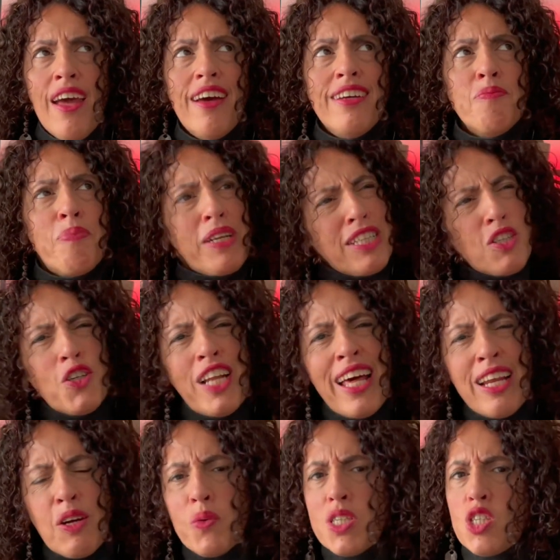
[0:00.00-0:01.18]
In particolare
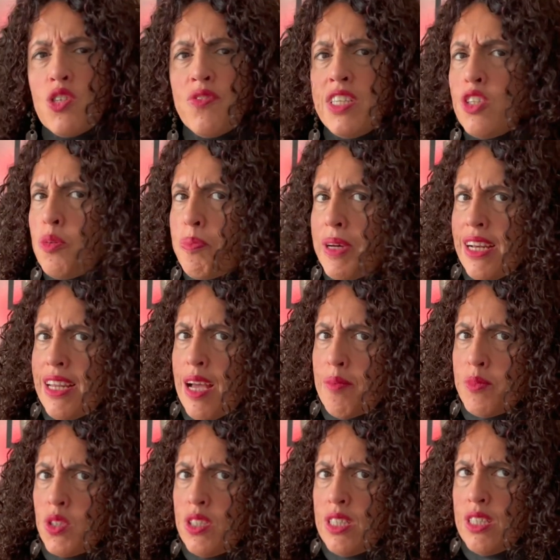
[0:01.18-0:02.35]
in questo video
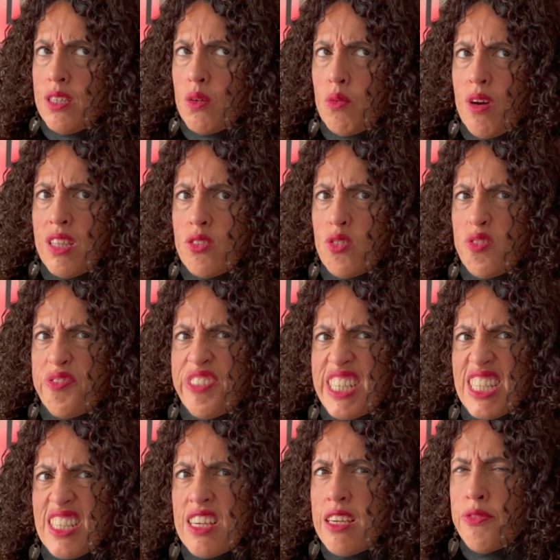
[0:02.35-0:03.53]
parliamo di quanto fa
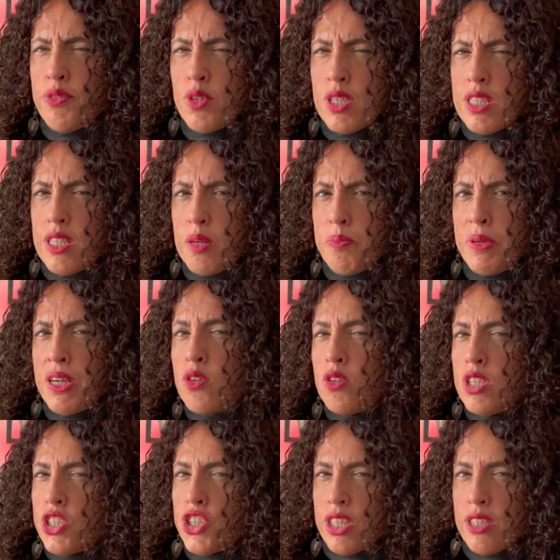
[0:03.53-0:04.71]
schifo essere
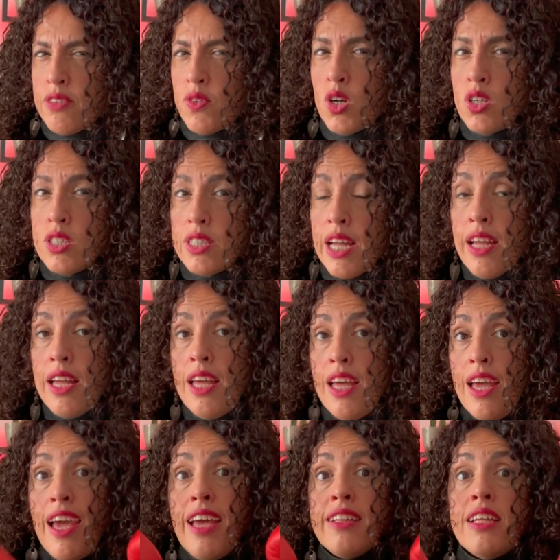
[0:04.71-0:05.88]
piccoli certe volte
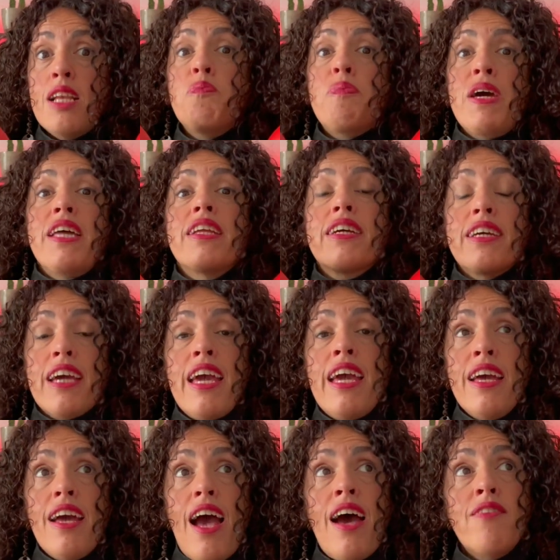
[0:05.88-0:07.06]
e del
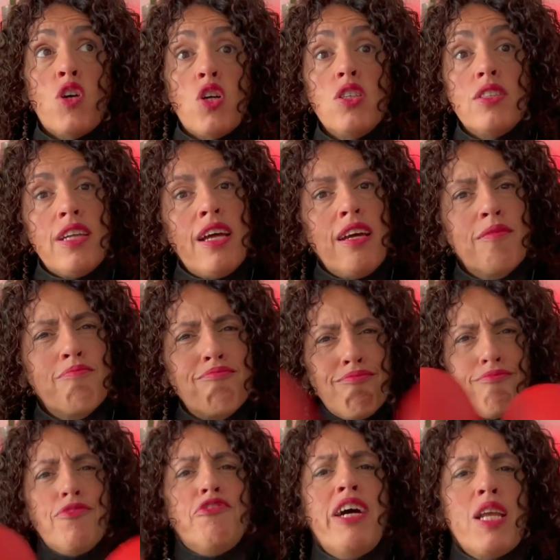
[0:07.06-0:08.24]
perché a volte
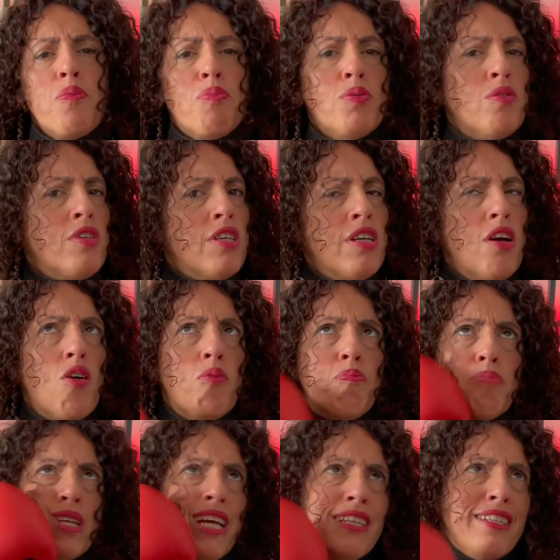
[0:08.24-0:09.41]
fare pugni o
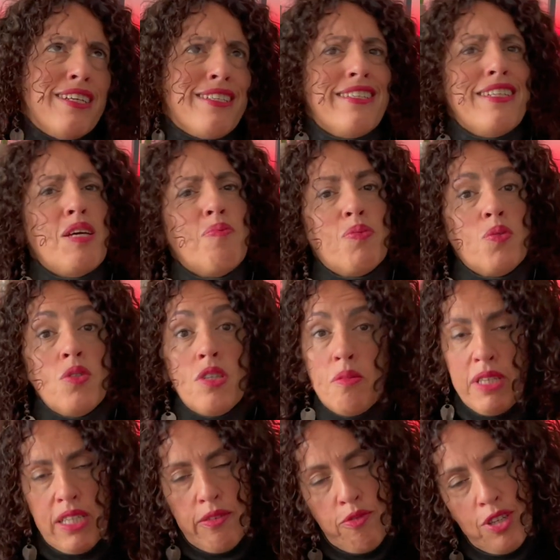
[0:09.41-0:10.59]
prendersi dei pugni,
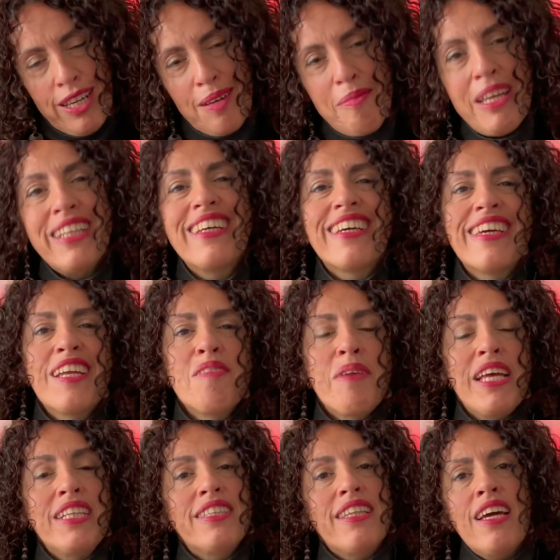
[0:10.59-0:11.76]
metaforicamente
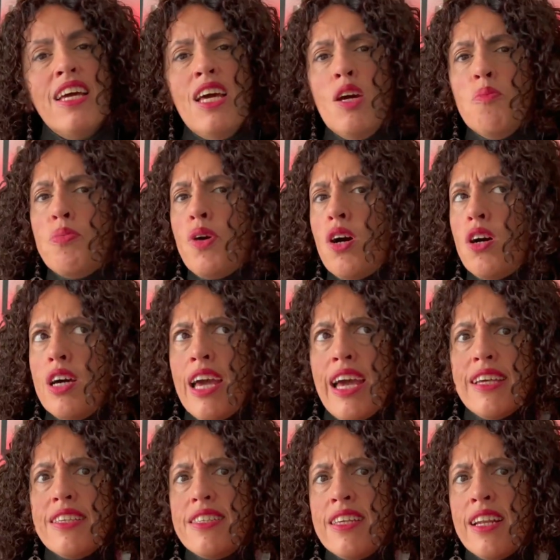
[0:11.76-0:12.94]
chiaramente, può
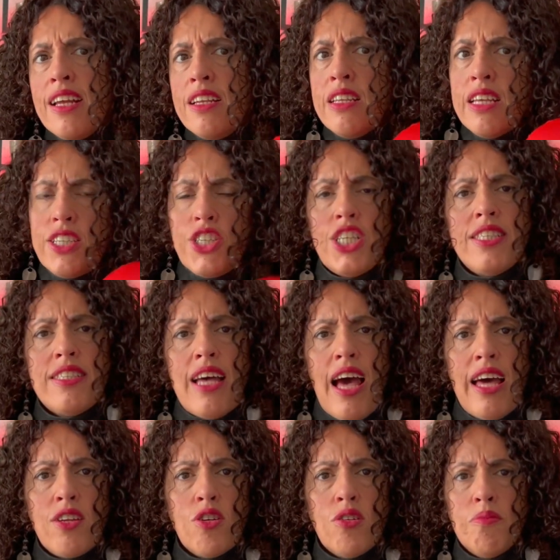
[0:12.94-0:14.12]
essere
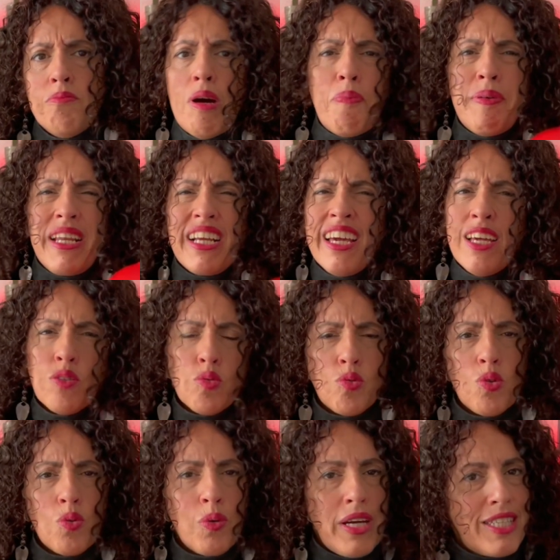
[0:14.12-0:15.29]
necessario. Ma perché
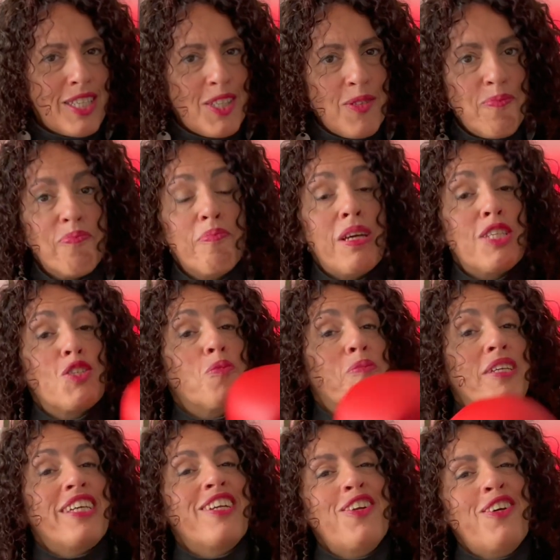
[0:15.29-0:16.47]
tutto questo? Per
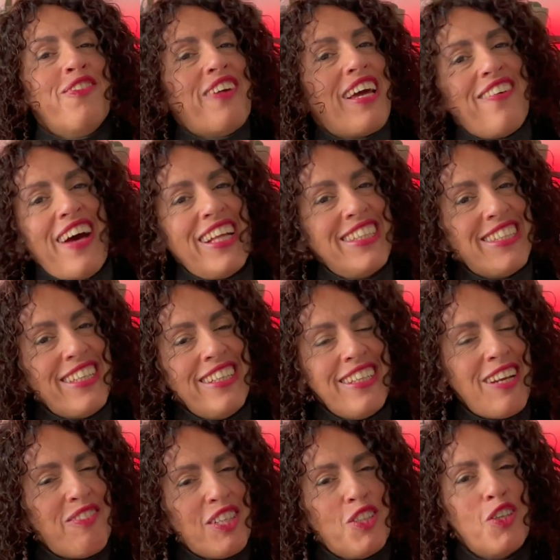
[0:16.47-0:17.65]
scoprirlo vai avanti
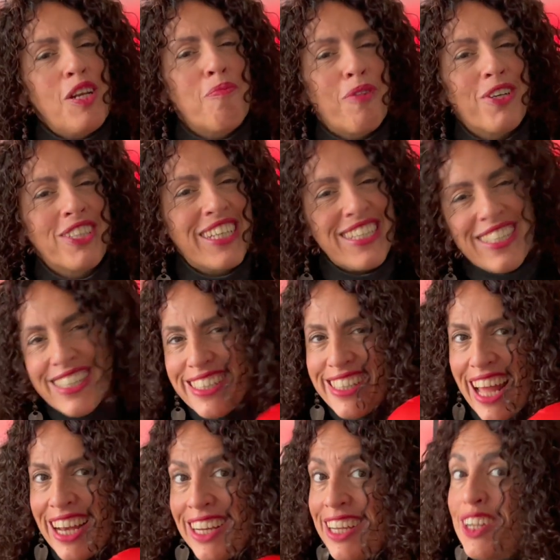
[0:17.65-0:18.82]
nel video e nel podcast
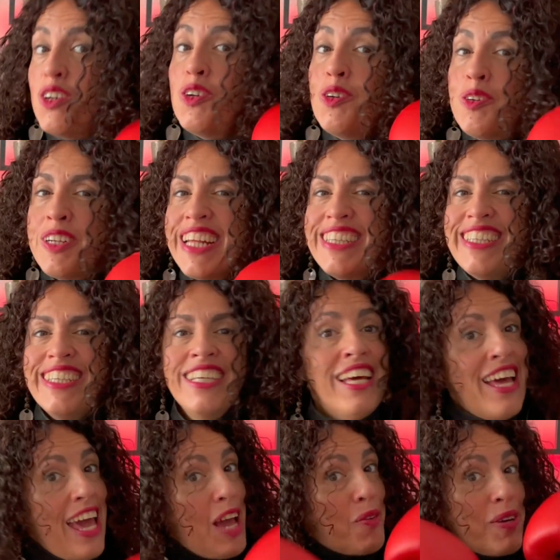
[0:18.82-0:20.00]
del lunedì.
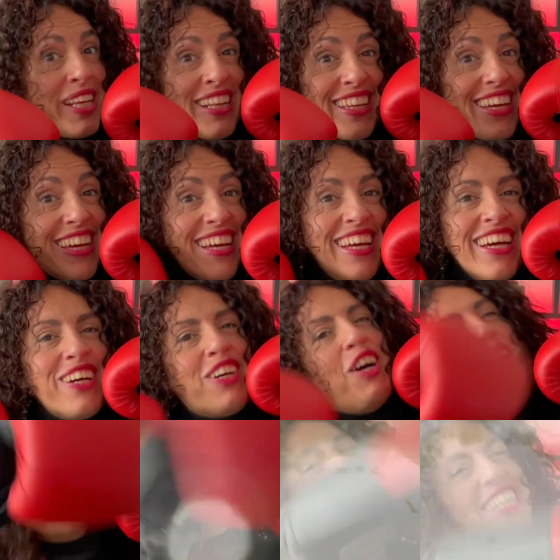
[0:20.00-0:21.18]
E quindi
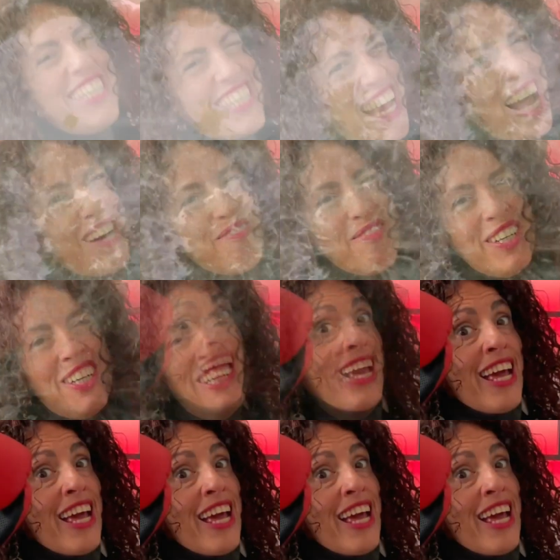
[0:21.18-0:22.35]

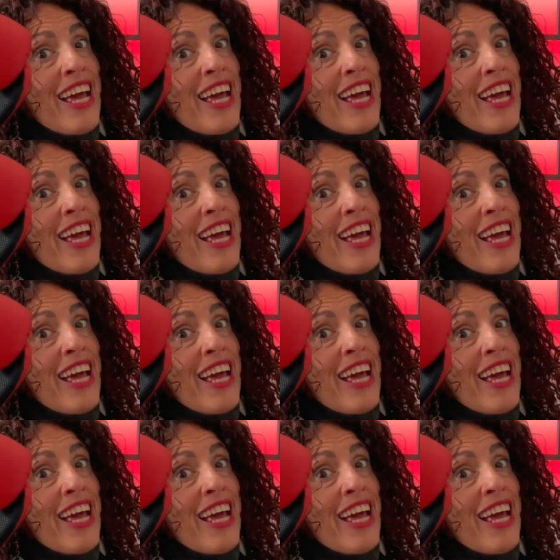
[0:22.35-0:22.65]
cominciamo!